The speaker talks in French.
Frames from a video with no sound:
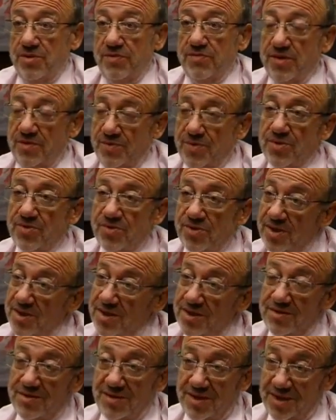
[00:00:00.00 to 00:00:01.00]
Moi, je suis vraiment
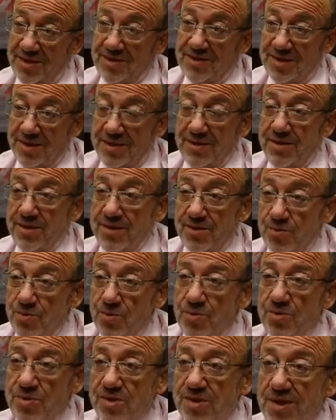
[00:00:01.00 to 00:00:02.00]
très, très, très
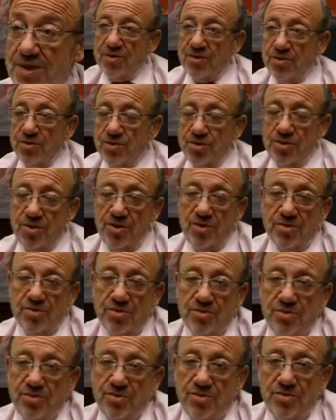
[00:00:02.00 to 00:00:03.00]
déçu de ça. Ce
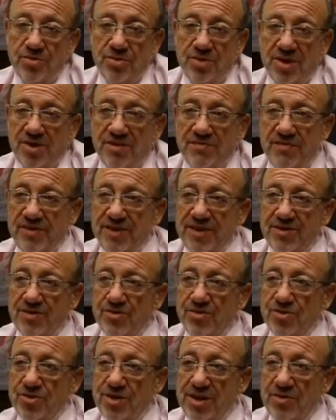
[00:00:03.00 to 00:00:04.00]
genre de,
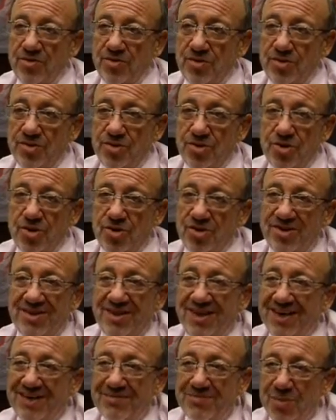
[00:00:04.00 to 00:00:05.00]
travers, ce genre, ce
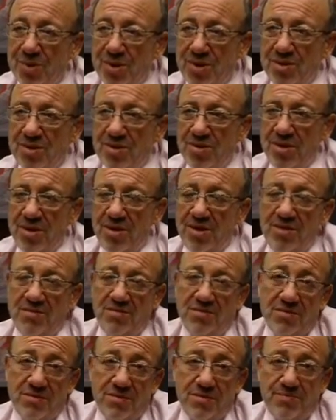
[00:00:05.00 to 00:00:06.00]
genre d'errement
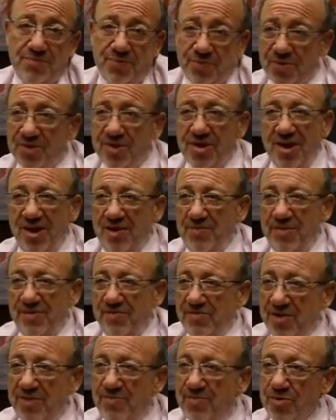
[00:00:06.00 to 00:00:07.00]
euh, pose quand
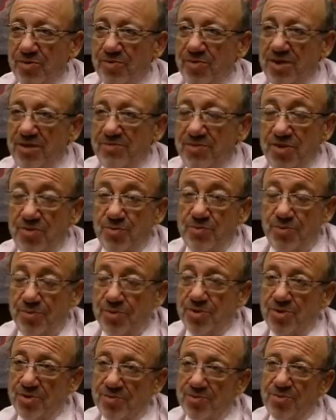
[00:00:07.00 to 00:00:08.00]
même un vrai problème et
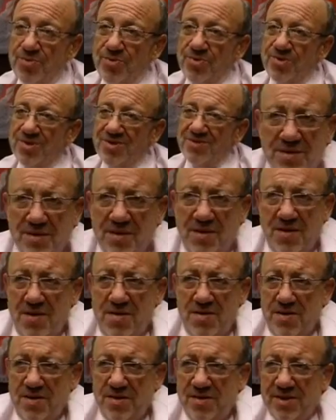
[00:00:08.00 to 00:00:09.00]
de plus en plus.
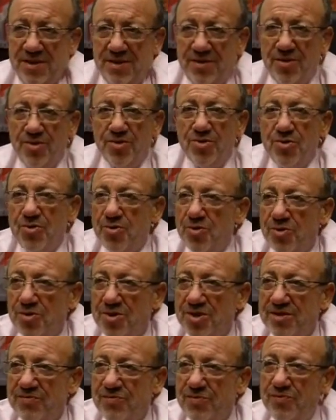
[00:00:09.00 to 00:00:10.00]
C'est en
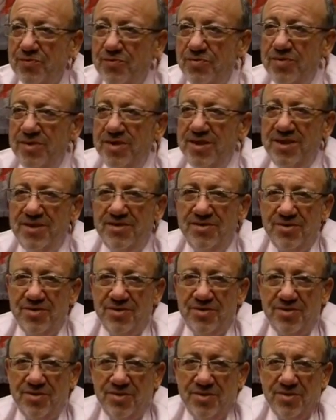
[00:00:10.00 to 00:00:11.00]
dehors, si vous voulez,
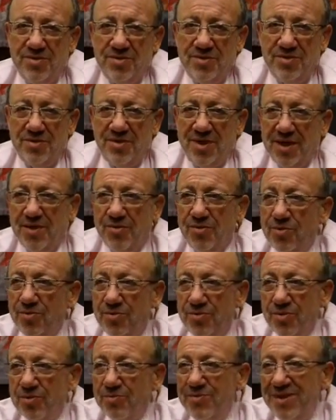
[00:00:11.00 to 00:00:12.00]
de, de la
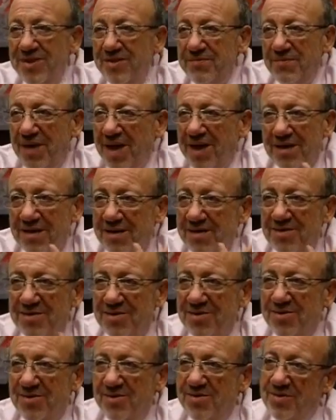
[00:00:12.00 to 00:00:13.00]
culture
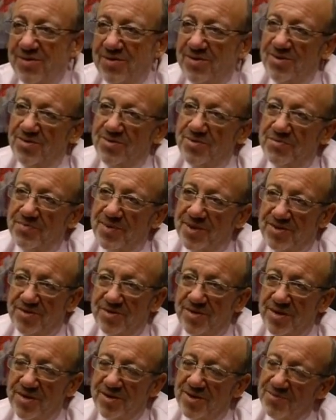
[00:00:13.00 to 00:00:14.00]
minimale d'une
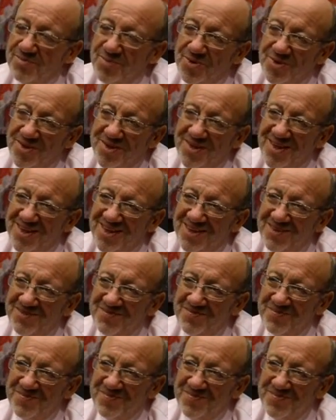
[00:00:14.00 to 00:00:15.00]
personnalité
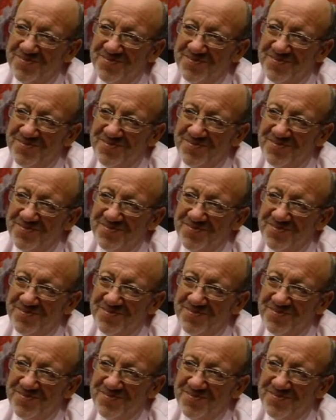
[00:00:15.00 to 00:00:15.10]
politique.